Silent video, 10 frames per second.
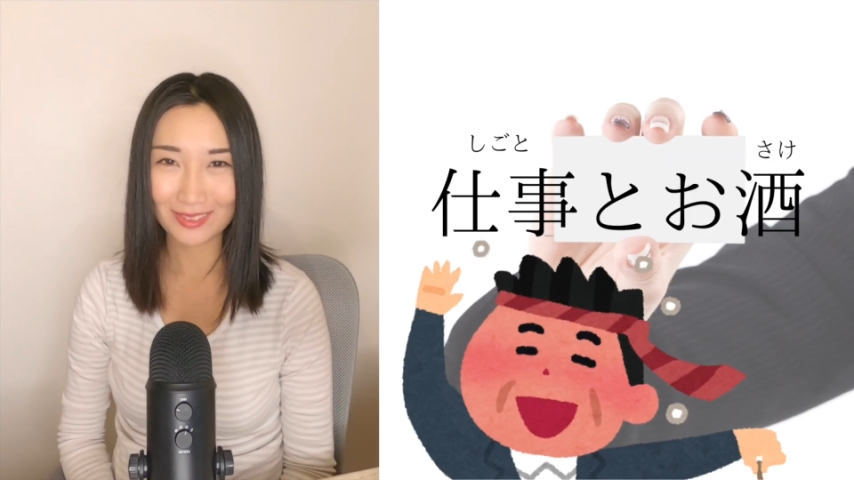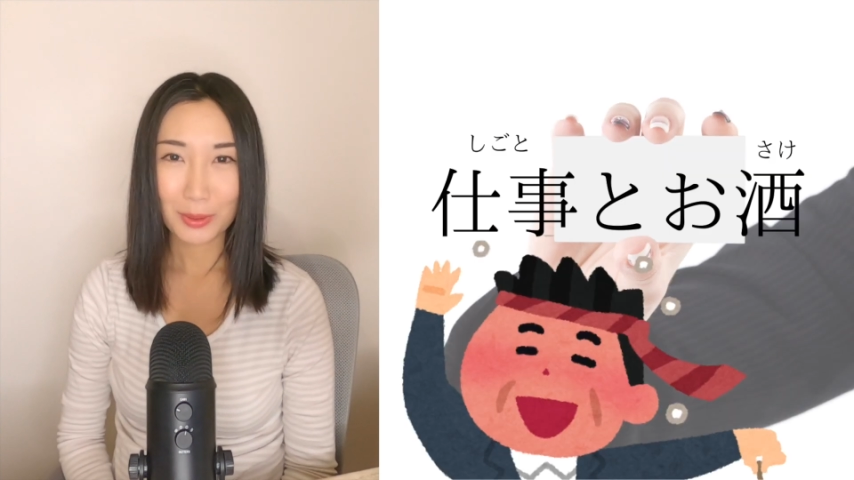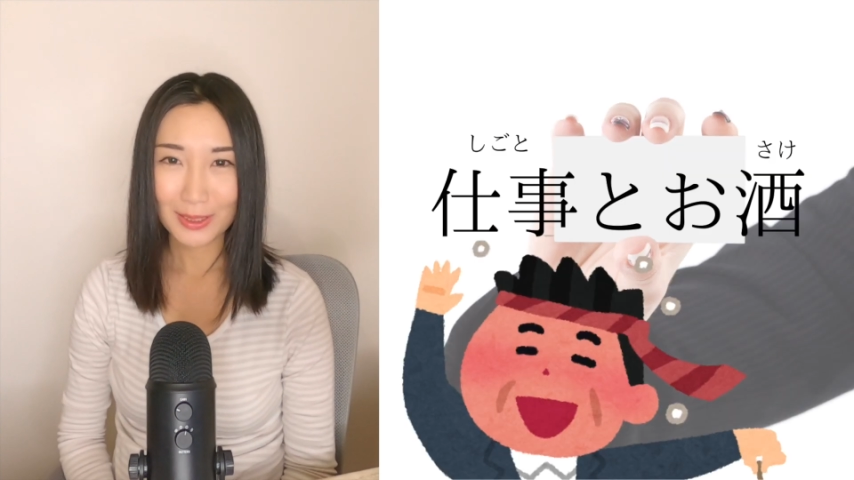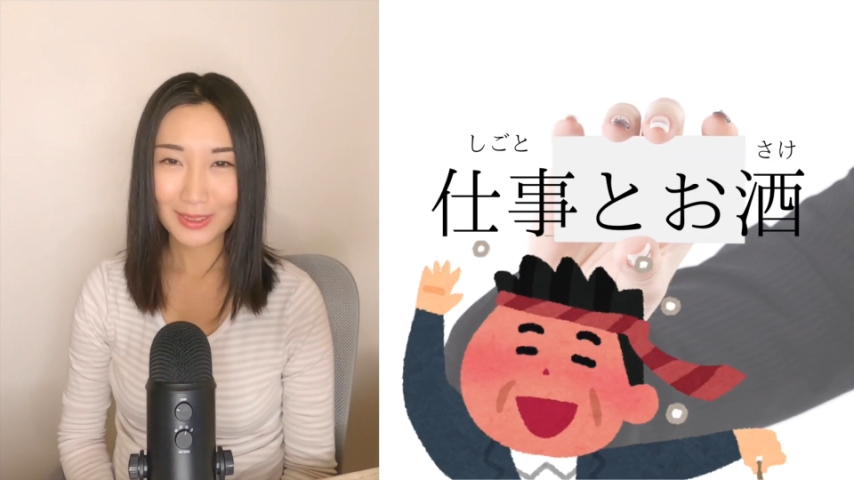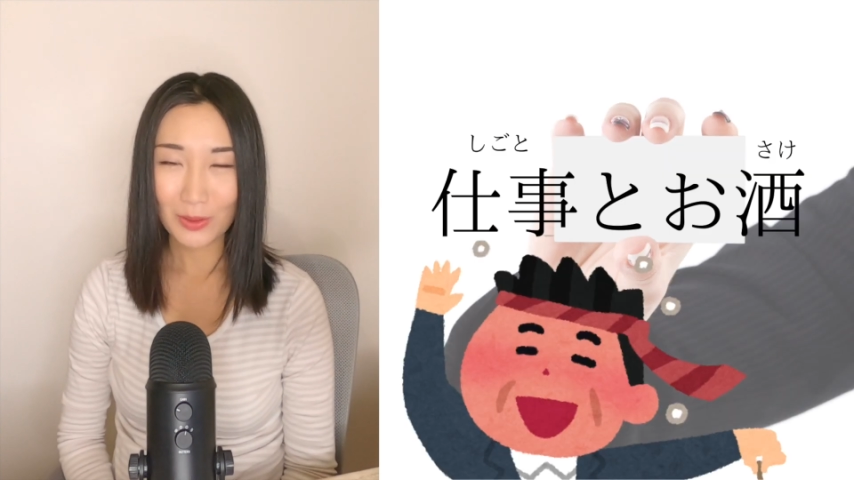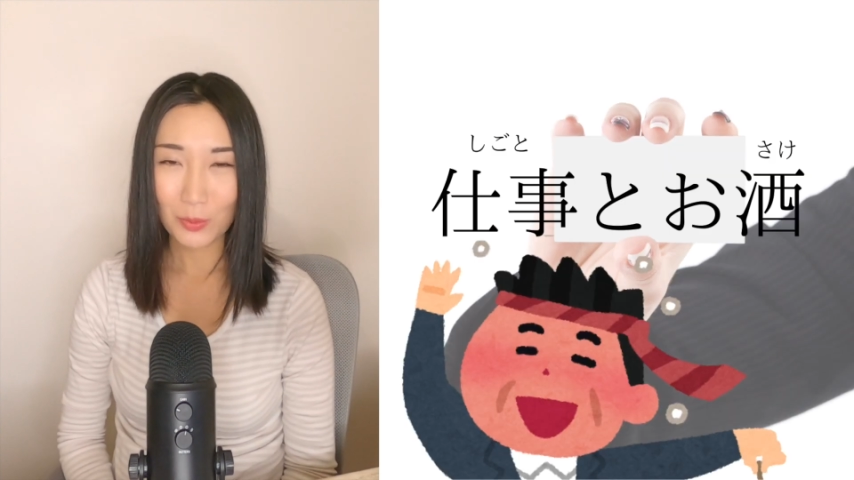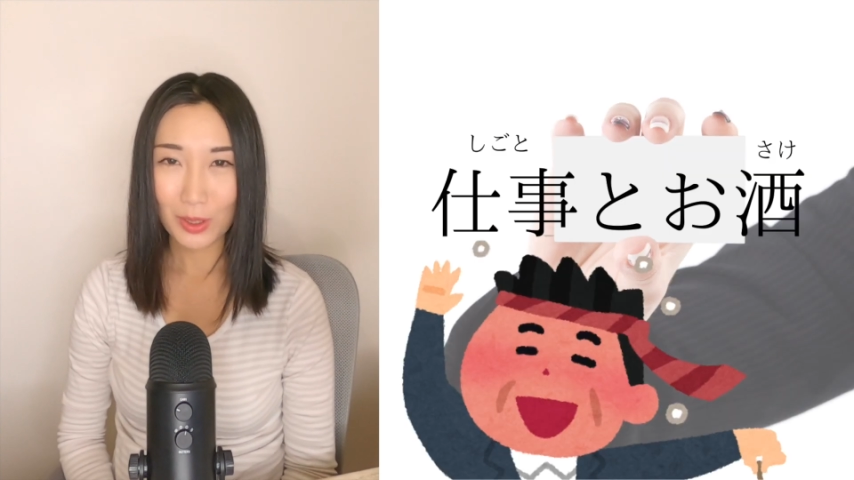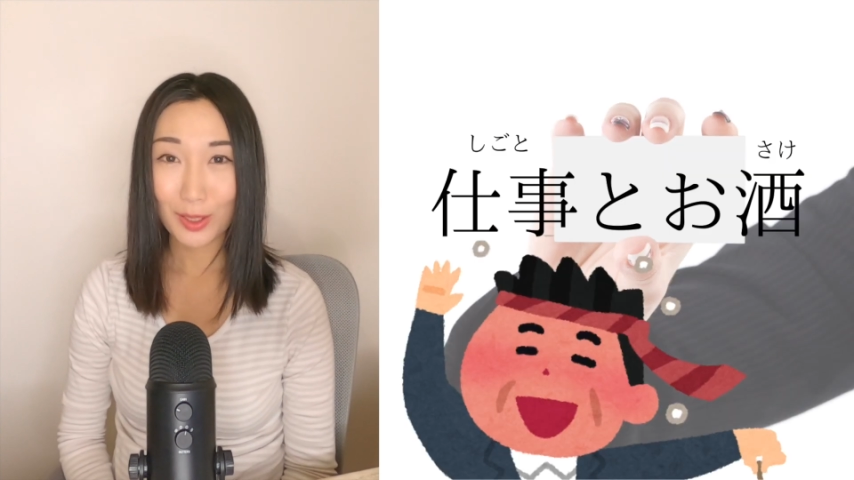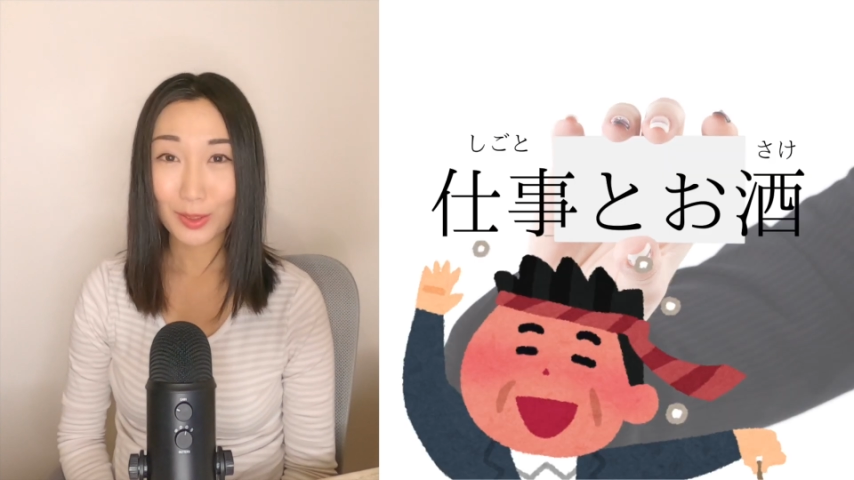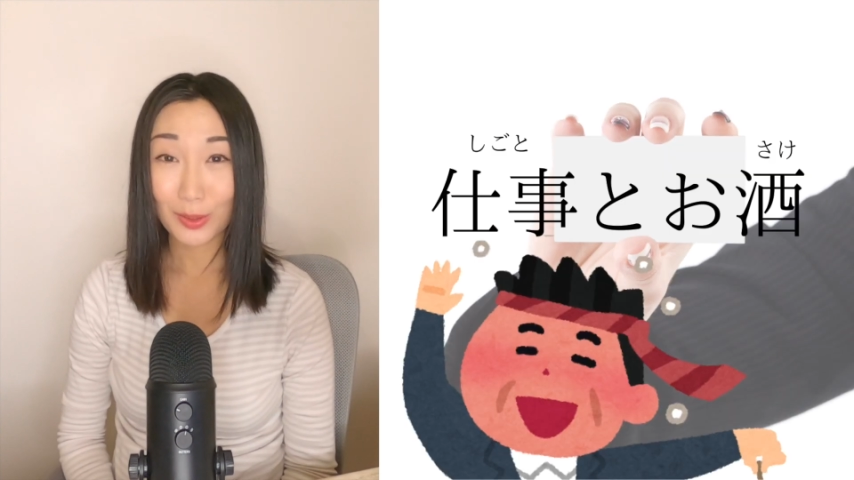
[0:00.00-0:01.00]
皆さん
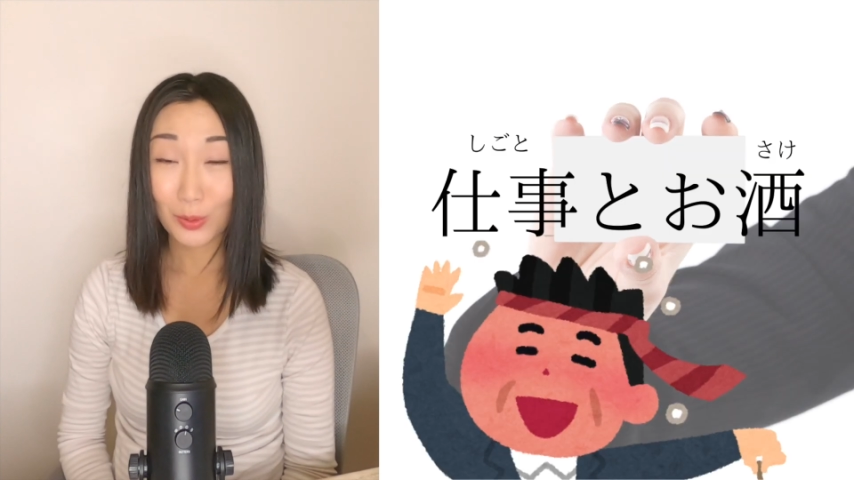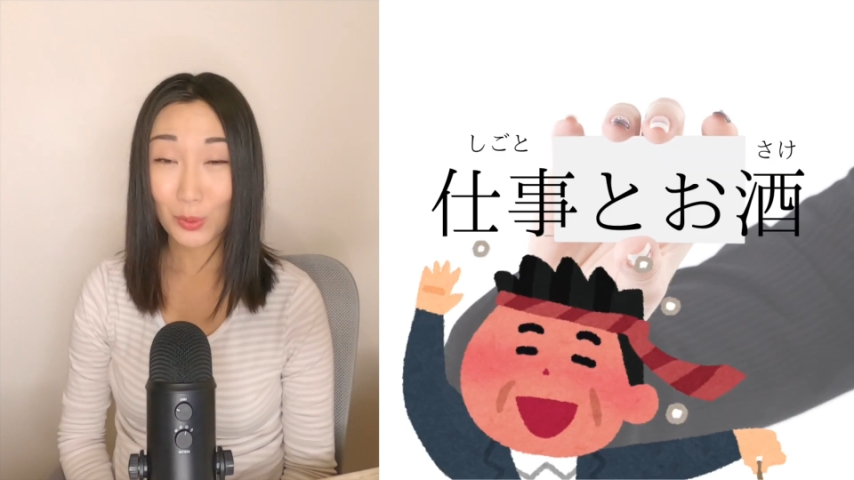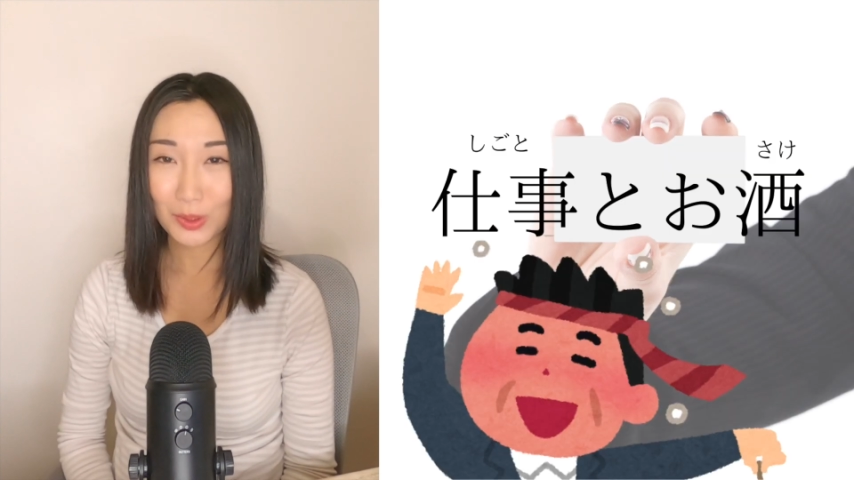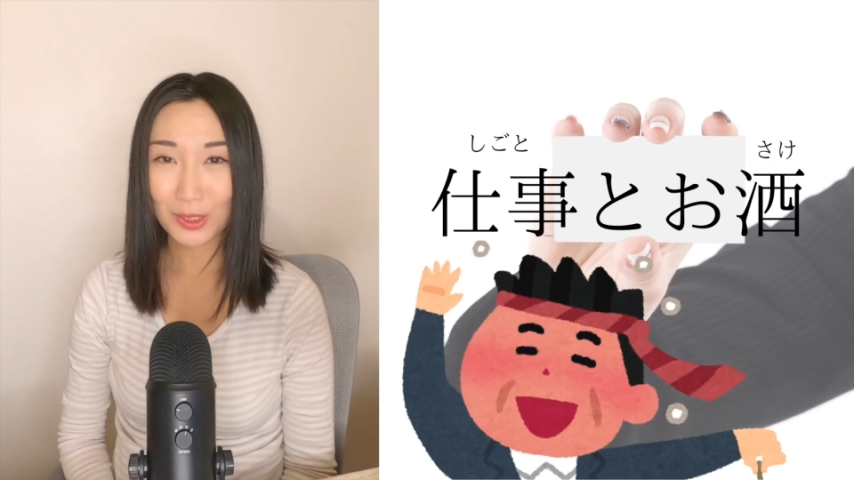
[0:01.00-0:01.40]
は日本